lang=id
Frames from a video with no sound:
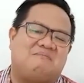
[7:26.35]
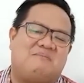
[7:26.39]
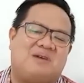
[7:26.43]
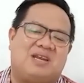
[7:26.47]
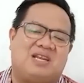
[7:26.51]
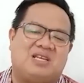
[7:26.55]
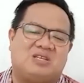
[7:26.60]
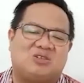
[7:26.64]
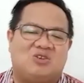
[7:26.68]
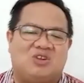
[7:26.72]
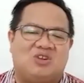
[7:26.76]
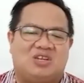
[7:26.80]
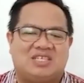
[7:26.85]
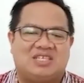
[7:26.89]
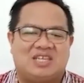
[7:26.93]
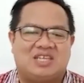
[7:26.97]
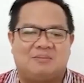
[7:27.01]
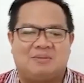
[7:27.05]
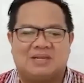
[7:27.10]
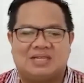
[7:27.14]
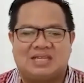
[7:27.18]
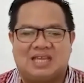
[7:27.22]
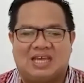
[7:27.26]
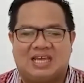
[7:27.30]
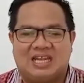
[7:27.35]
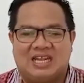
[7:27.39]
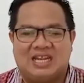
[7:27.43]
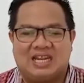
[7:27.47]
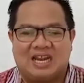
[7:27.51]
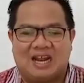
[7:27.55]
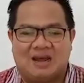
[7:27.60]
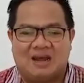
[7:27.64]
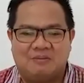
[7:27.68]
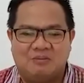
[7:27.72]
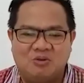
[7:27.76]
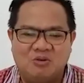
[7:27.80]
Pada sekolah sabat hari
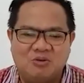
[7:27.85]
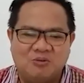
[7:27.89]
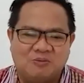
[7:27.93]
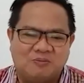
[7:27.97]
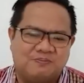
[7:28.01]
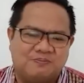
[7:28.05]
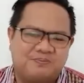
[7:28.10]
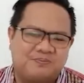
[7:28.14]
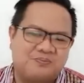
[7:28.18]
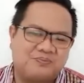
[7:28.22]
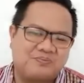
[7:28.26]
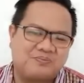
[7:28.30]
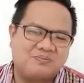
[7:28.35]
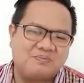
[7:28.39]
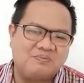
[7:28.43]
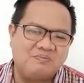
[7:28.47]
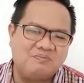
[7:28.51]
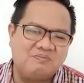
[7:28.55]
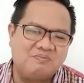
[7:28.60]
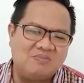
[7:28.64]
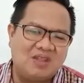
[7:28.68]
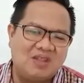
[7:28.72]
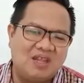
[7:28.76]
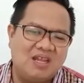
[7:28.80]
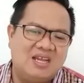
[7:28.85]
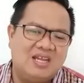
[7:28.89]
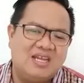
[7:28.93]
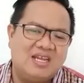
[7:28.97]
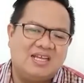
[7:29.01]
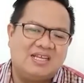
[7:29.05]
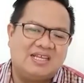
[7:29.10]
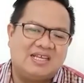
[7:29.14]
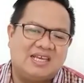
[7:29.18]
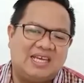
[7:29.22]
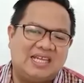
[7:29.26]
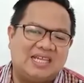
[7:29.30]
Rabu,
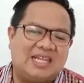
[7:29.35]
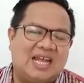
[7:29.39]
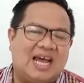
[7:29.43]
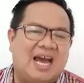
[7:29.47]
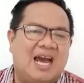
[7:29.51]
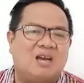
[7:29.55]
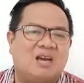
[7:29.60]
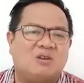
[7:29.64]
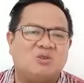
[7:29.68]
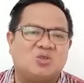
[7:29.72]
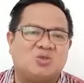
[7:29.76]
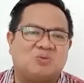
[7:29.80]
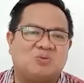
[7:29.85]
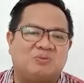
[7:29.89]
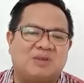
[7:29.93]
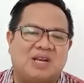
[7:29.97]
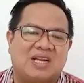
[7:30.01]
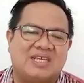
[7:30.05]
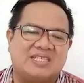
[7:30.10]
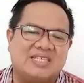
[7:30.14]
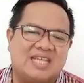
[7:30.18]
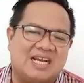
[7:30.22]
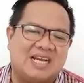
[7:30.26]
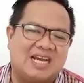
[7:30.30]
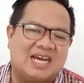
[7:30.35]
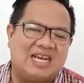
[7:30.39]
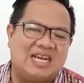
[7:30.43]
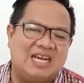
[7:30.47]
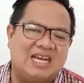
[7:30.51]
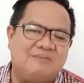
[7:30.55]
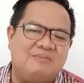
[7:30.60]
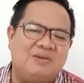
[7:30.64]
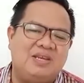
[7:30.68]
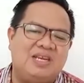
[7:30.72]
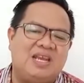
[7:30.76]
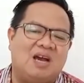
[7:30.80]
kita harus merasakan
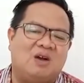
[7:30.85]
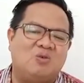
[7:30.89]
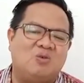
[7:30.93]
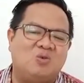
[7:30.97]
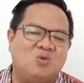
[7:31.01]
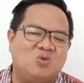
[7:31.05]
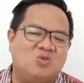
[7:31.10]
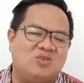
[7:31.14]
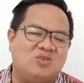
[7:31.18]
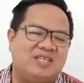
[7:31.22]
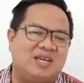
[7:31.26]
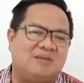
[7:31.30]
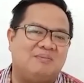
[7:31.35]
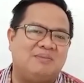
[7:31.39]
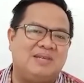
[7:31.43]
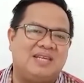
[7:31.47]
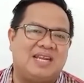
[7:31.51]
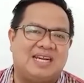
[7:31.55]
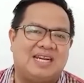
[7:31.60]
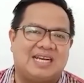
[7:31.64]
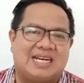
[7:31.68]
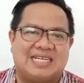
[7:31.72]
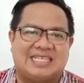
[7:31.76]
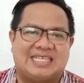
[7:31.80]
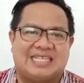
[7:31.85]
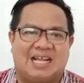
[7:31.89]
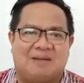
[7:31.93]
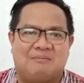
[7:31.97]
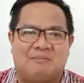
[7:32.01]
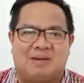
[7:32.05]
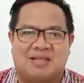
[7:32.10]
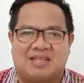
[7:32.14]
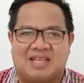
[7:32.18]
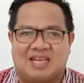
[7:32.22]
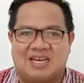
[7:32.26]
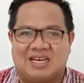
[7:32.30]
lebih dahulu jaminan
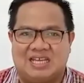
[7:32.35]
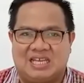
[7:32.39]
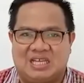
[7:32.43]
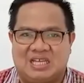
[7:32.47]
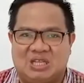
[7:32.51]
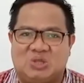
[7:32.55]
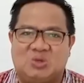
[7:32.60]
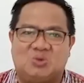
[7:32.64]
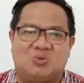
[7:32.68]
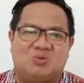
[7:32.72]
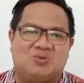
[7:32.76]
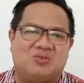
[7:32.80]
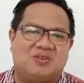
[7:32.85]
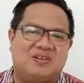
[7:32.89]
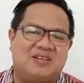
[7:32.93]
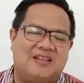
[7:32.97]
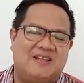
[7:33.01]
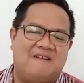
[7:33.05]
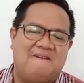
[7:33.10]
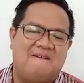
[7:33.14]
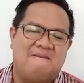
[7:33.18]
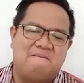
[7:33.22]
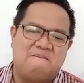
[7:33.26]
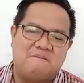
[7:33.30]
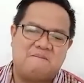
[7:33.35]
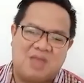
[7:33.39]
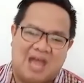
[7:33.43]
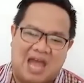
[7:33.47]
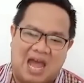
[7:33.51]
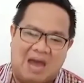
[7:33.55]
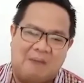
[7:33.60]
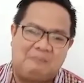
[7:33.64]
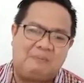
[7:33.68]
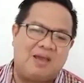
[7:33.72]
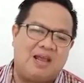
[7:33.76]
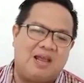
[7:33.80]
keselamatan itu.
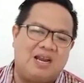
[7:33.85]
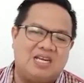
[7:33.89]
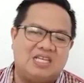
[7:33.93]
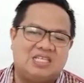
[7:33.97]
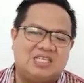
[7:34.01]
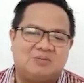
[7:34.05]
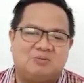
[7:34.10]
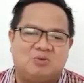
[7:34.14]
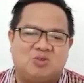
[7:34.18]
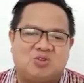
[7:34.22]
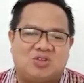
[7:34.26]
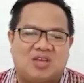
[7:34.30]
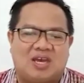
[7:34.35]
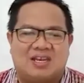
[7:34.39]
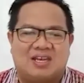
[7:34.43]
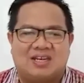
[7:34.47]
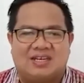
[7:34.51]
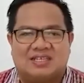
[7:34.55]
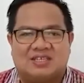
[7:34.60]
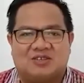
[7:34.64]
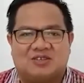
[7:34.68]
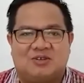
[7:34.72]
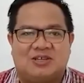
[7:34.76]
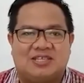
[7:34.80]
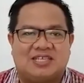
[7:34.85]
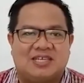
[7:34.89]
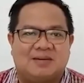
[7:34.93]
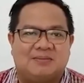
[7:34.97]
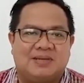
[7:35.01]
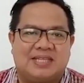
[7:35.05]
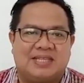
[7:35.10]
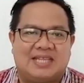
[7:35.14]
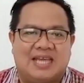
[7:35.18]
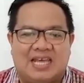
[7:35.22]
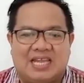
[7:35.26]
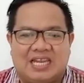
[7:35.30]
Apa yang disebutkan sekolah
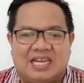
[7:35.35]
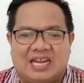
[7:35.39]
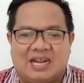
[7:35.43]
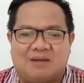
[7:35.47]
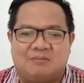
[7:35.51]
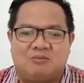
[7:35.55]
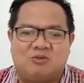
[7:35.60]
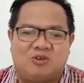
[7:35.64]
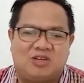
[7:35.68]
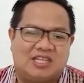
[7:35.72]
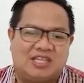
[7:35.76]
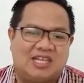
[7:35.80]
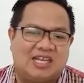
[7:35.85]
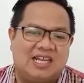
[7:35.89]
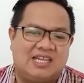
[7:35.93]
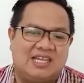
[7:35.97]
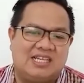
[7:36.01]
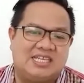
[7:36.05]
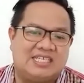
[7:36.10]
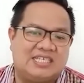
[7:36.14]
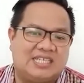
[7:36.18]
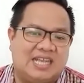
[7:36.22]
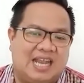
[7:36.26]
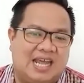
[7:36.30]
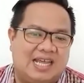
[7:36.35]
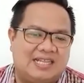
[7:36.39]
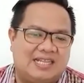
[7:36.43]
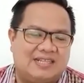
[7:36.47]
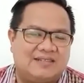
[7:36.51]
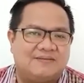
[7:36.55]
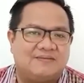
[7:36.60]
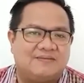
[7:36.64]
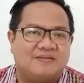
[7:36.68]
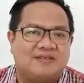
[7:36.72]
sabat hari Rabu? Kita lihat di slide.